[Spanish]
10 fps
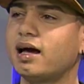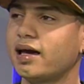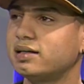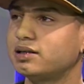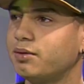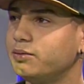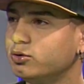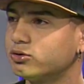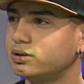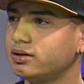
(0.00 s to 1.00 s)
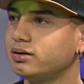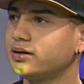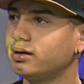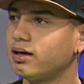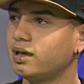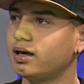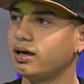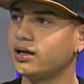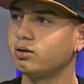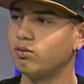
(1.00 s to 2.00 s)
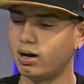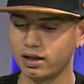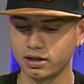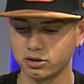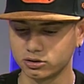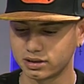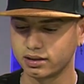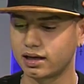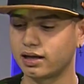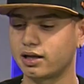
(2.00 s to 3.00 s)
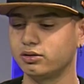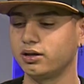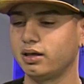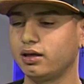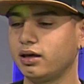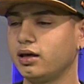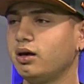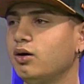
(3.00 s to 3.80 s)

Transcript: GSB Music, el cual ellos se encargaron de